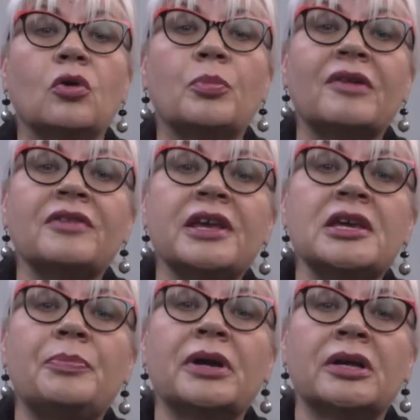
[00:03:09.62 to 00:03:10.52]

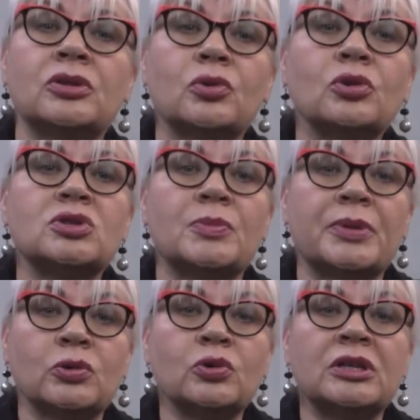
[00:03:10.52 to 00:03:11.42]
Управление по контролю за
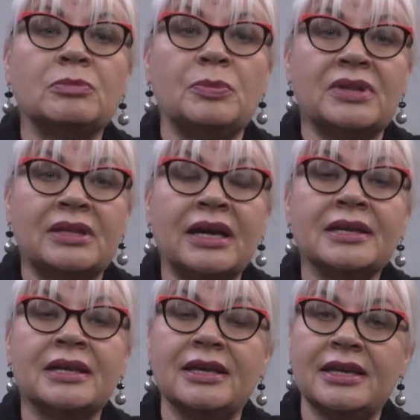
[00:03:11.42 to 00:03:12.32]
продуктами
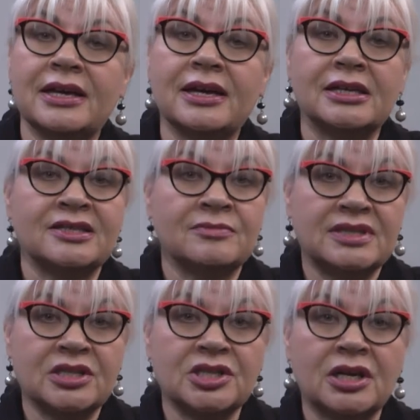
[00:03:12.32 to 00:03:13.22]
питания и лекарствами
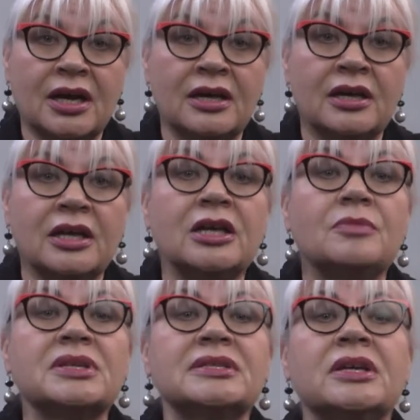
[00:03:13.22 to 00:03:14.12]
США
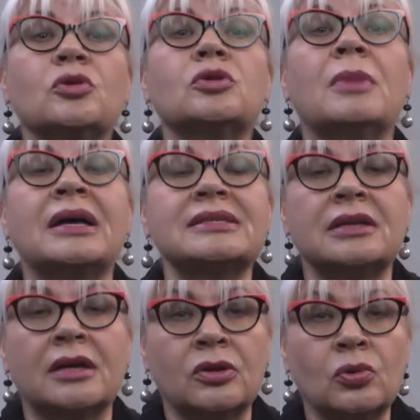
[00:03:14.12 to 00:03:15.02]
признает
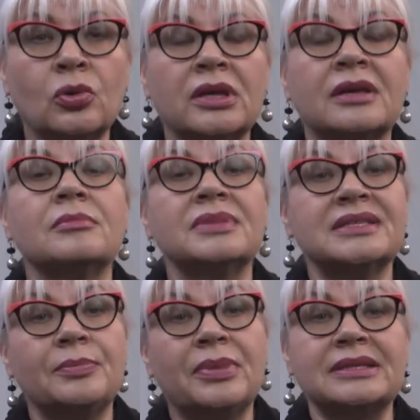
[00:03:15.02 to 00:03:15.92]
масло канолы
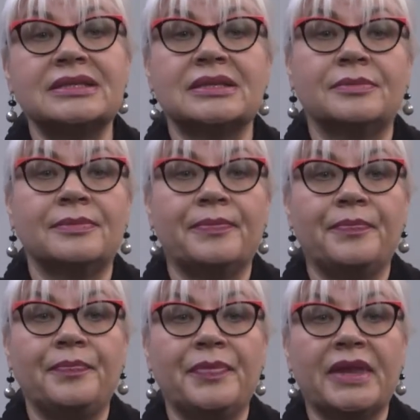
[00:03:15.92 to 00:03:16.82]
безопасным.
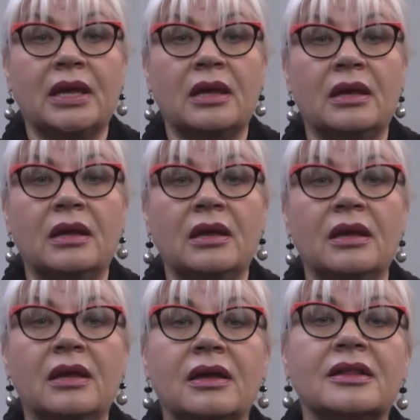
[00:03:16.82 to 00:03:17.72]

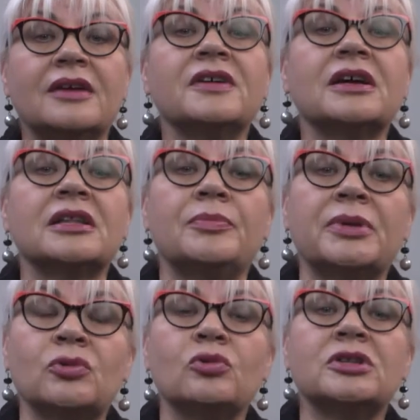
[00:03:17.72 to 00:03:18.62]
До выхода
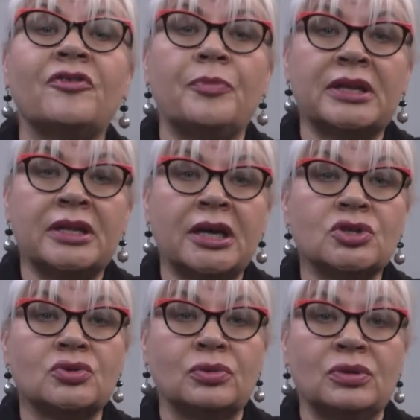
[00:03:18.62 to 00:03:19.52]
продукта в
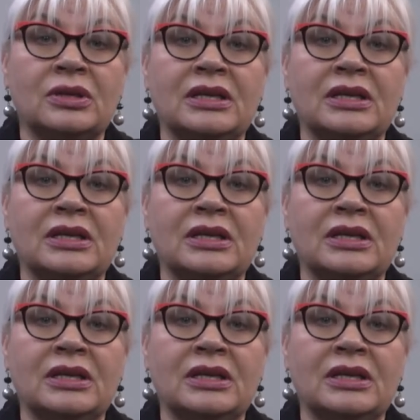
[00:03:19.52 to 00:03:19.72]
продажу